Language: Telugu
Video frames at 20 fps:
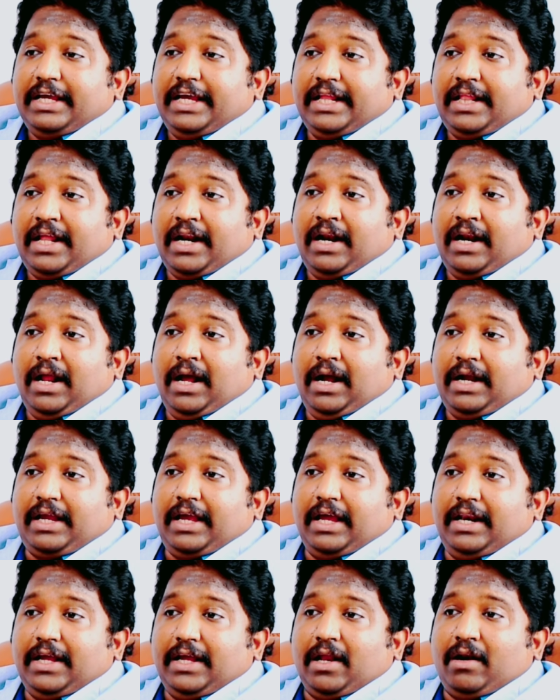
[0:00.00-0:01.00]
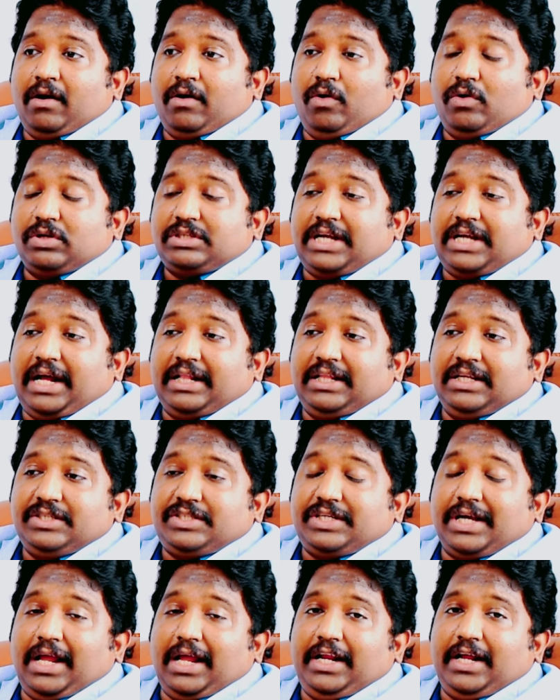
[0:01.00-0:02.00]
ఏదన్నా కెరియర్లో
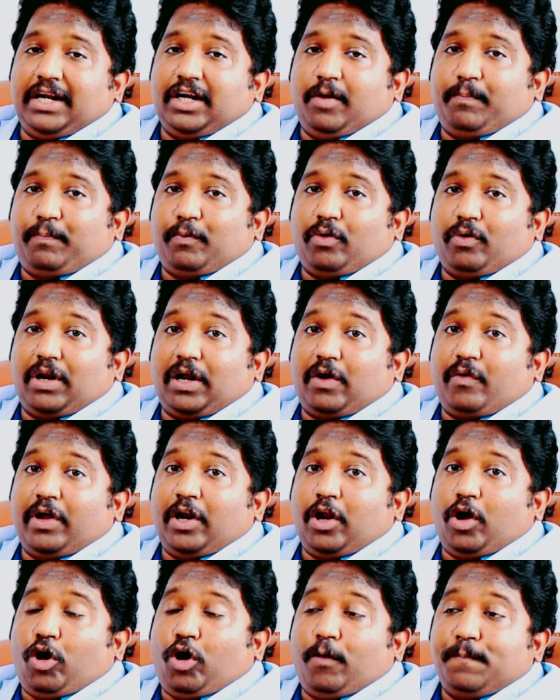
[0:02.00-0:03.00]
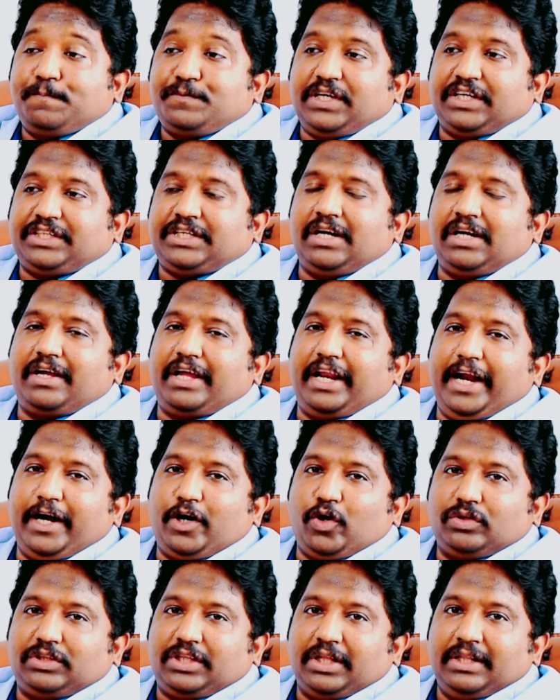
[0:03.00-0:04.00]
సాధించాలి అన్నప్పుడు ఒక రకమైన అబ్సెషన్
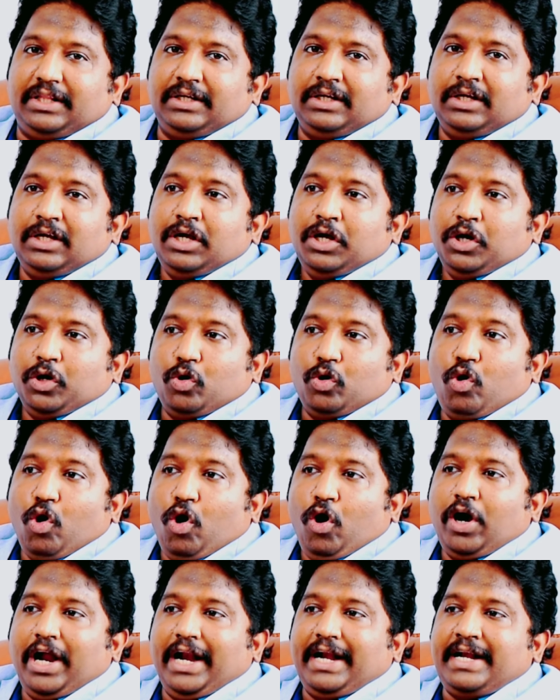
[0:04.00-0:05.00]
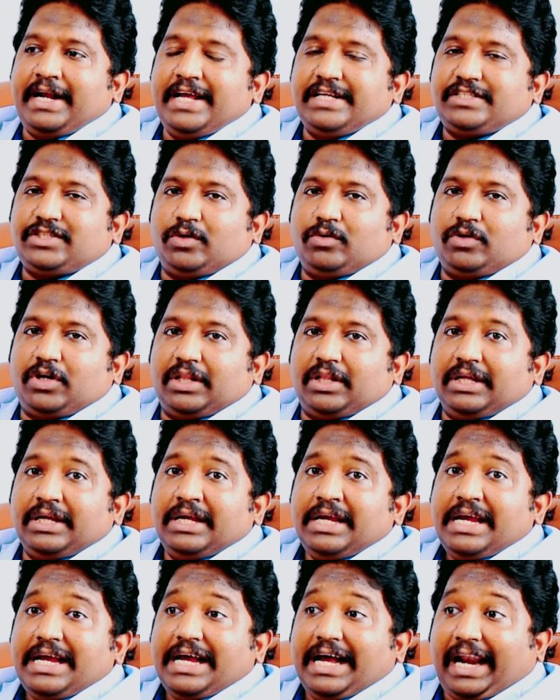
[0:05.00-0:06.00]
క్రియేట్ అవుతుంది గోగట్ నేచర్ ఉంటుంది
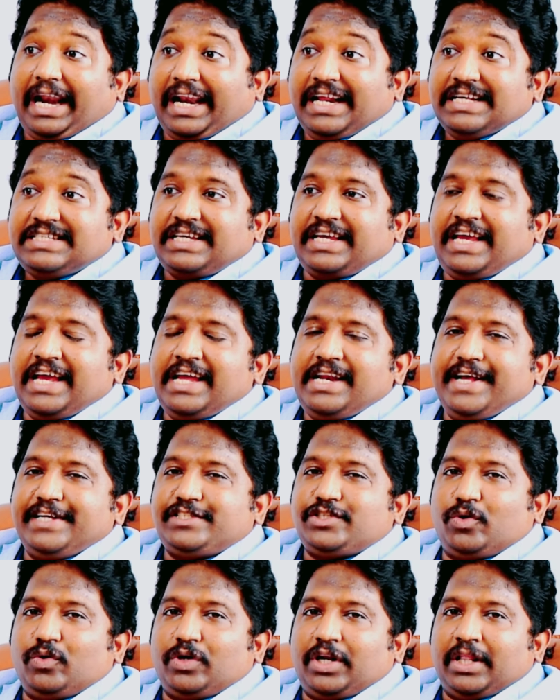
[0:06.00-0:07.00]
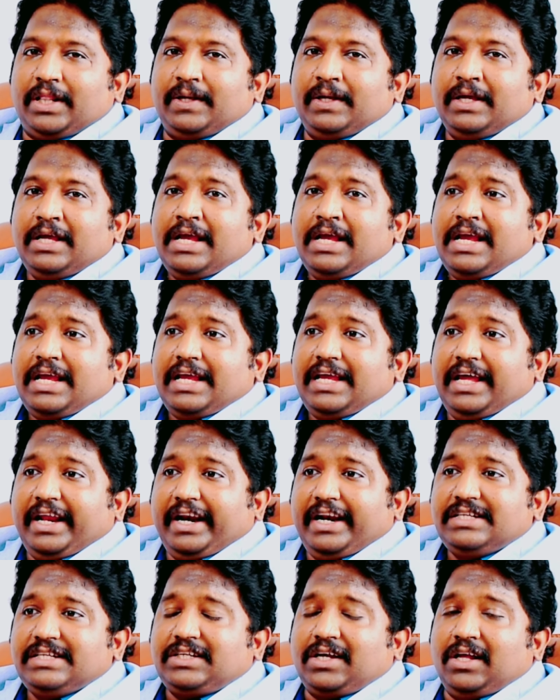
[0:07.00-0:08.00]
రిస్కీ నేచర్ ఉంటుంది ఈ
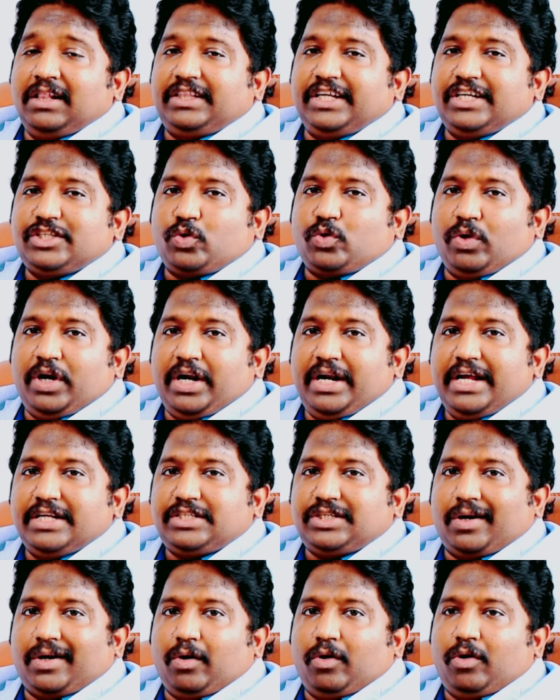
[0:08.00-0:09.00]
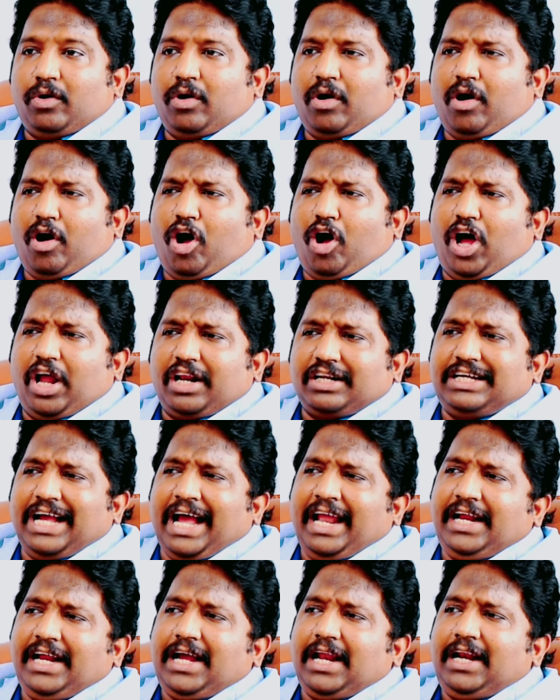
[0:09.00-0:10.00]
రిస్క్లు తీసుకునే నేచర్లో
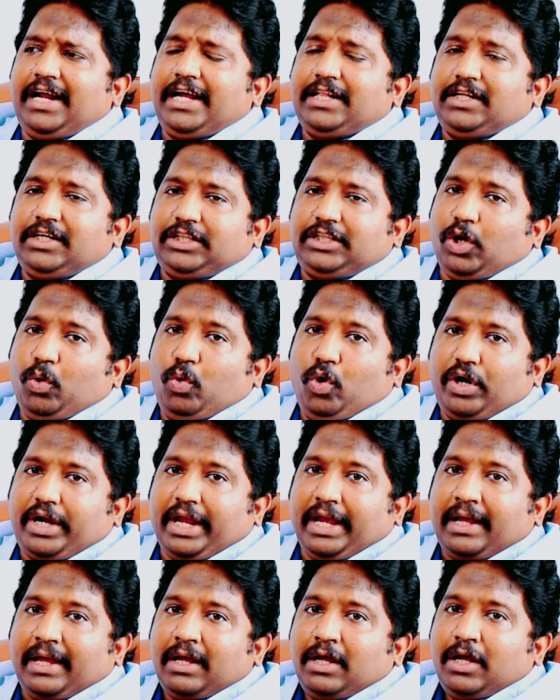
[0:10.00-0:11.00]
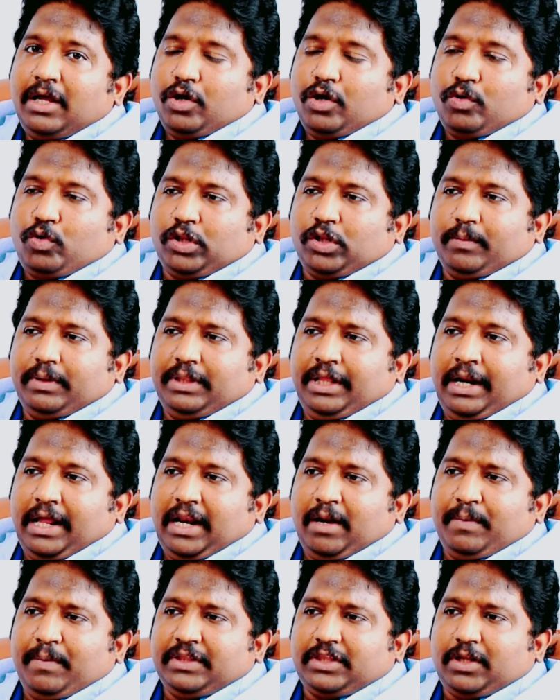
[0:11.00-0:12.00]
ఆర్గానికల్గా ఎదిగితే ఓకే కొంతమంది
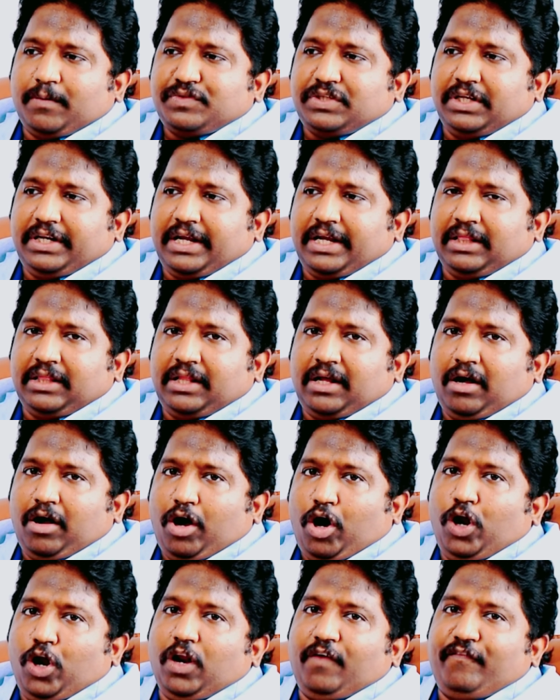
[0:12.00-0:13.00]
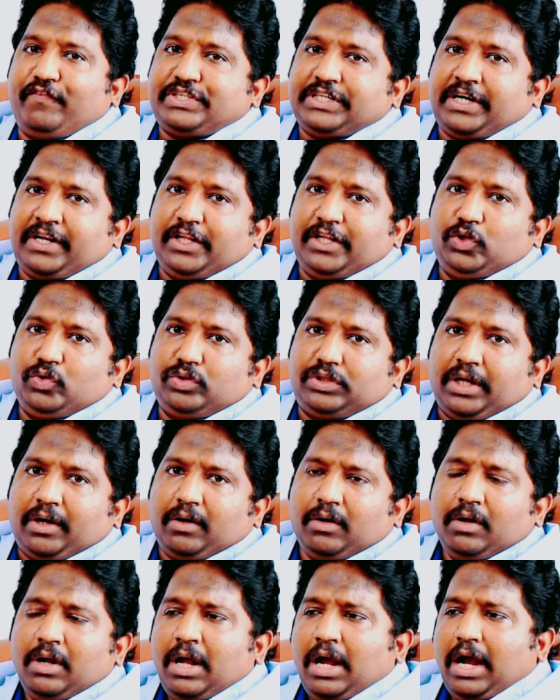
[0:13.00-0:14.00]
నలమంత్రపు సిరి కింద ఆల్ ఆఫ్ సడన్
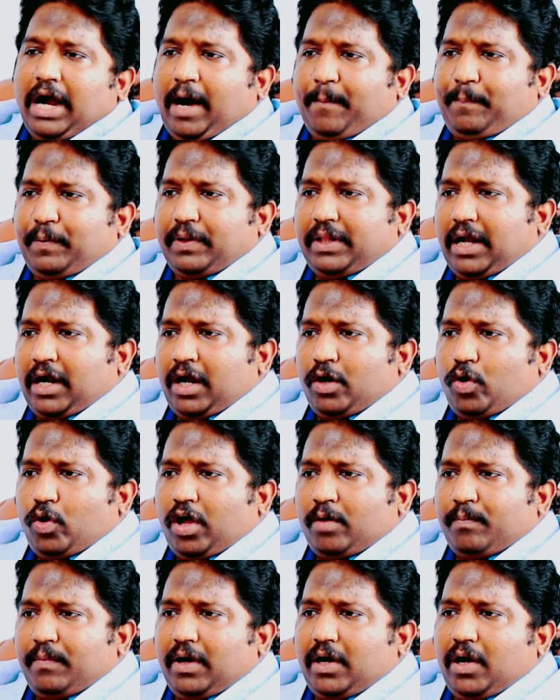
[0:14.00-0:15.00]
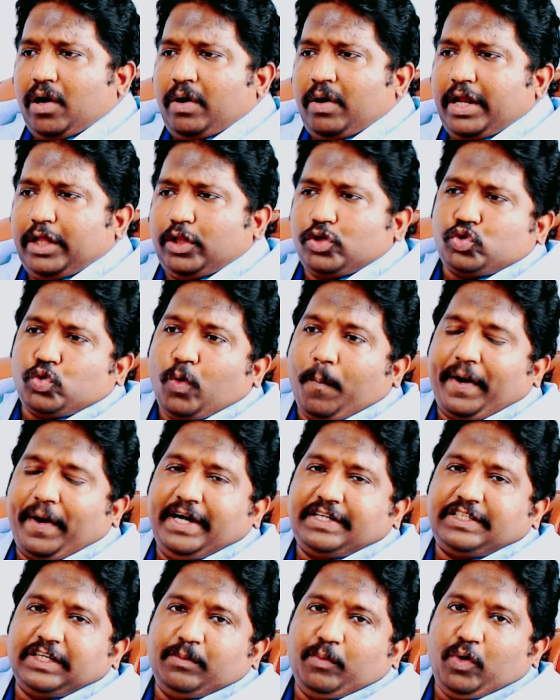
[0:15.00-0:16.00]
ఎదుగుతారు అప్పుడు దాకా నార్మల్గా ఉండే సూపర్
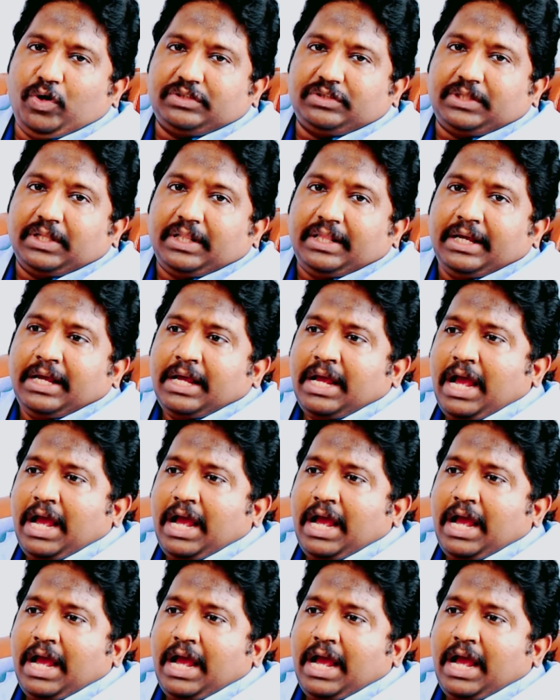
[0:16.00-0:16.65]
హిట్ సినిమా వస్తుంది